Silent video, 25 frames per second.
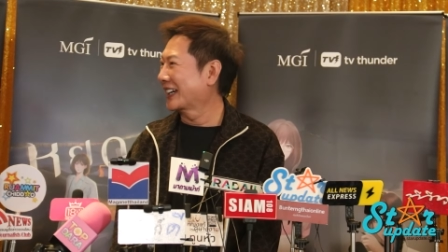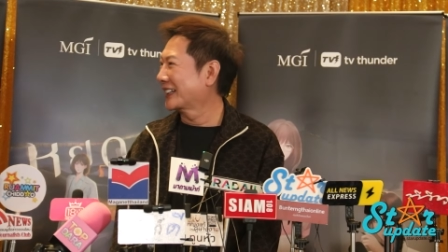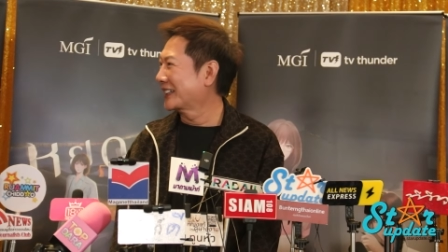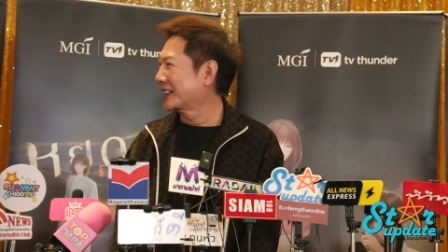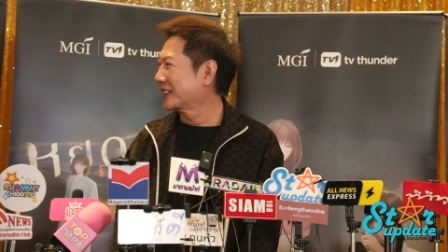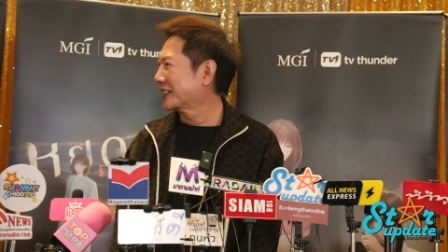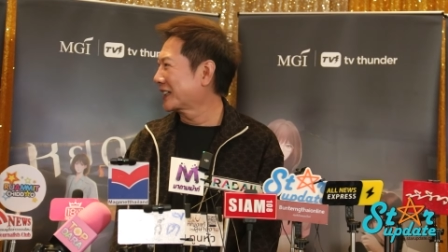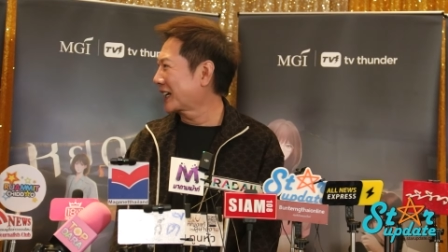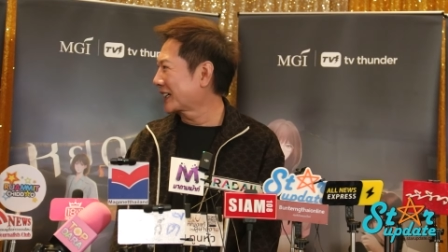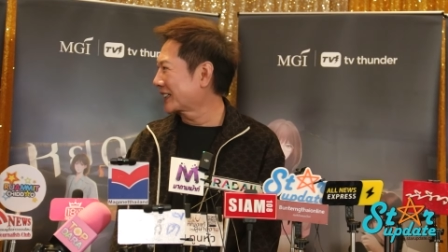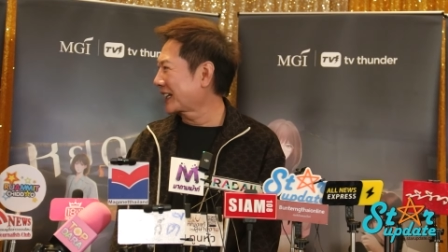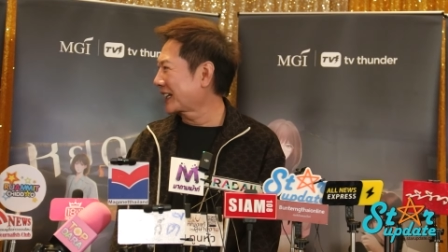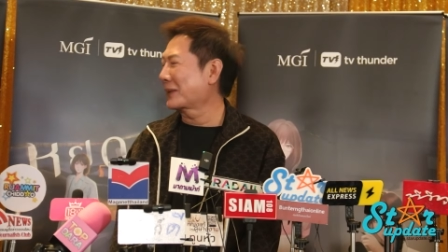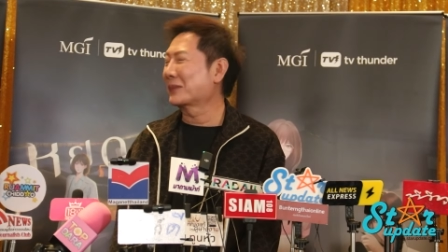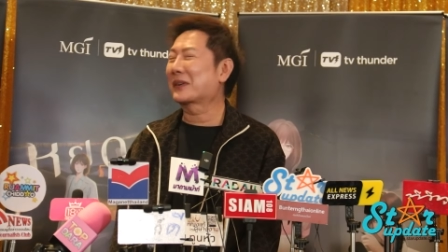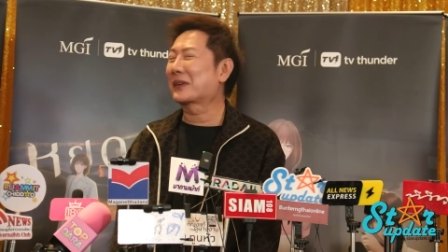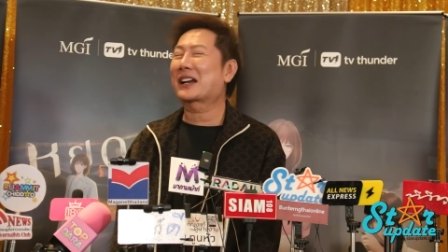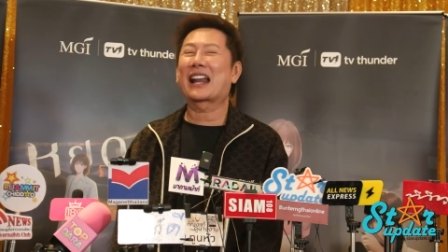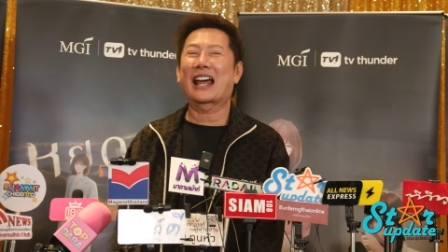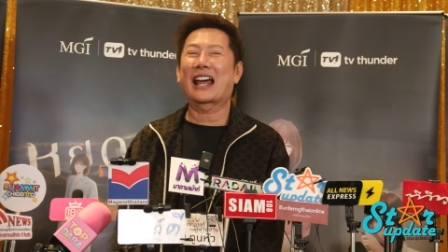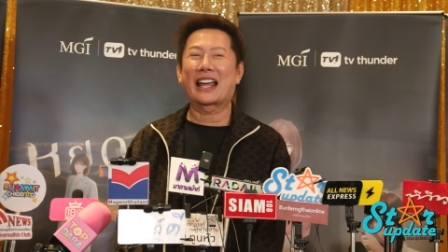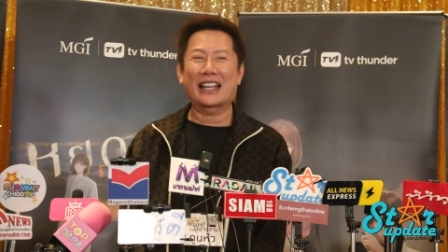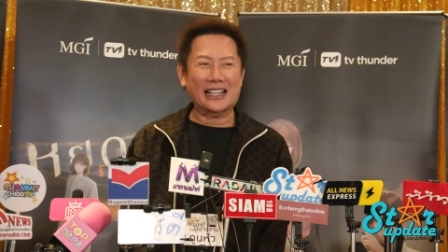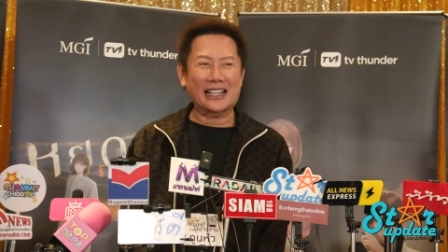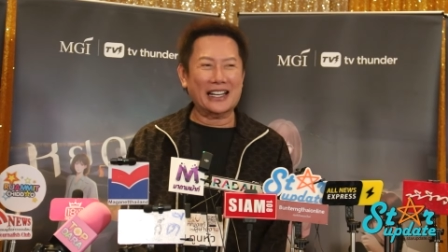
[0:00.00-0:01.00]
ถึงจะทำ
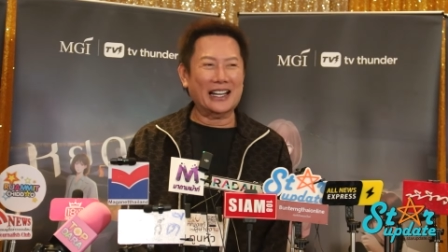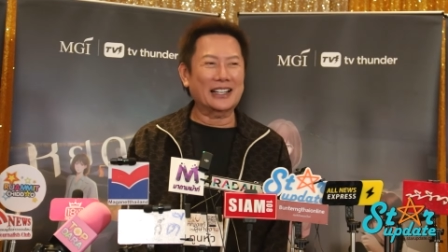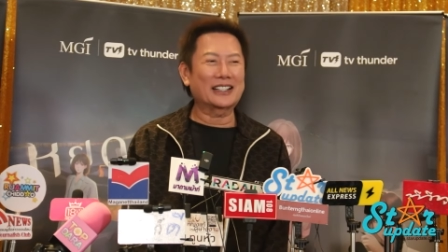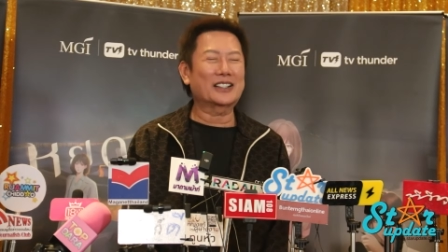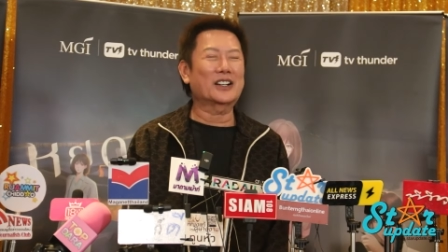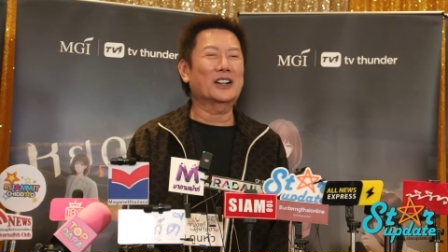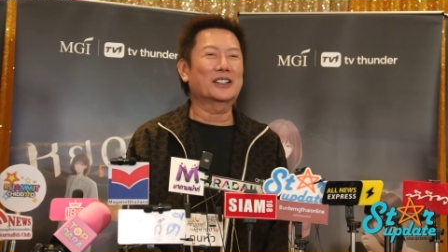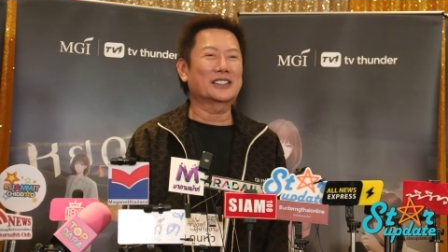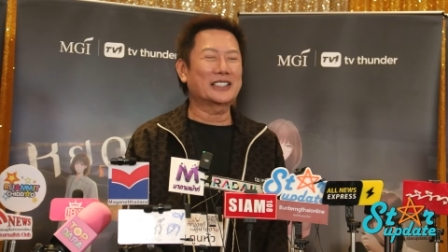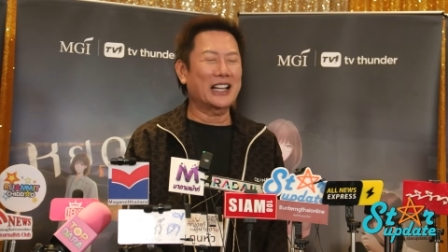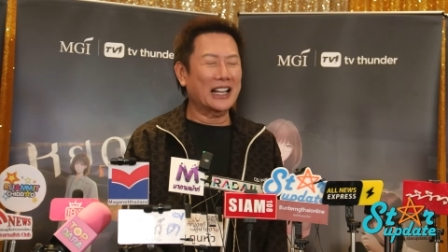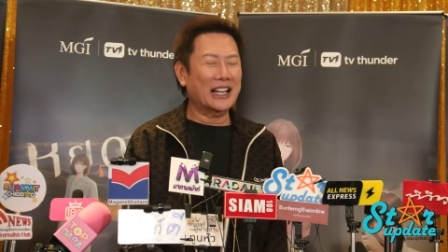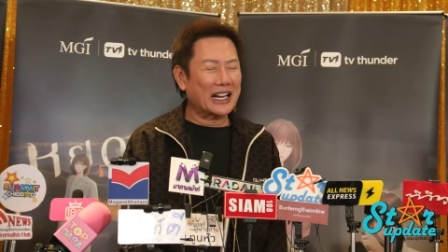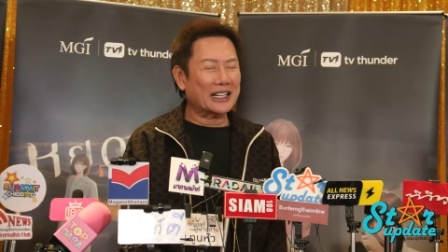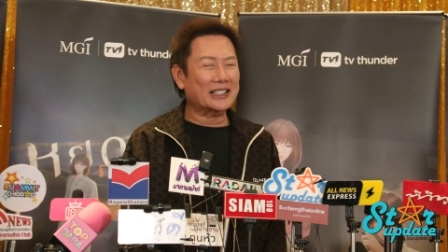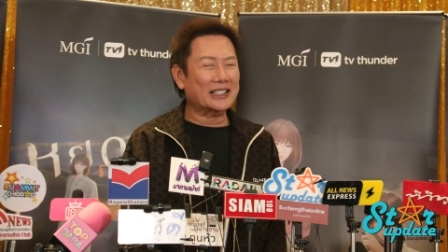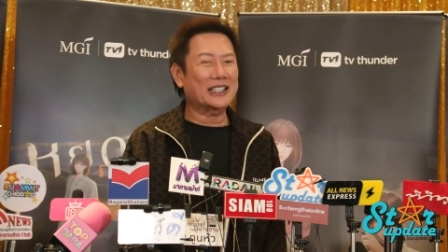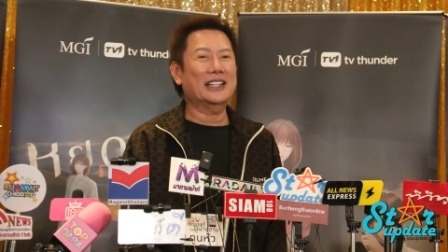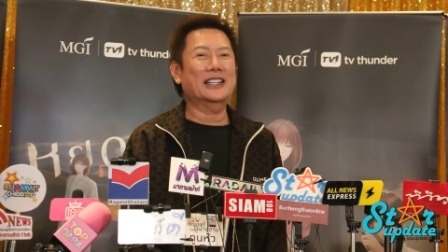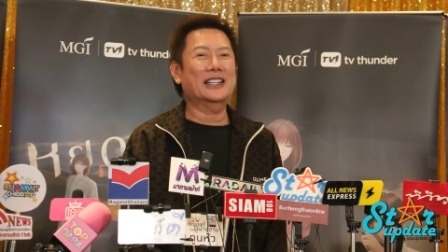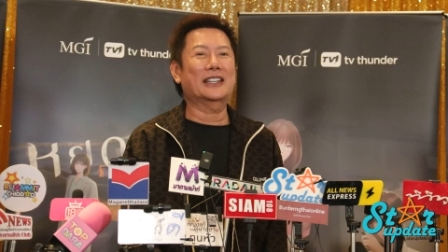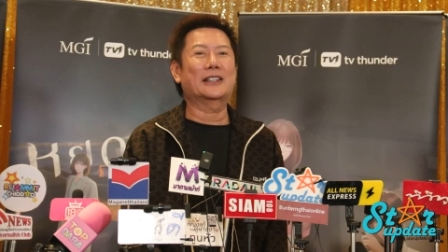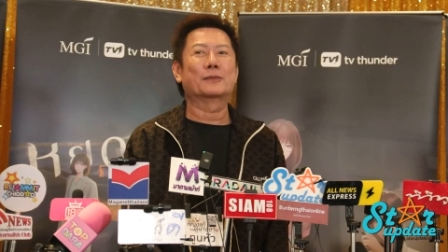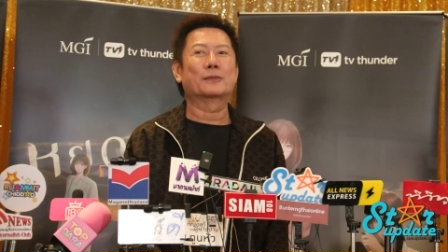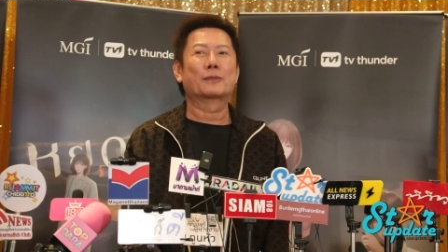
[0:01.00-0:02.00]
คล้ายกันก็น่ารักดี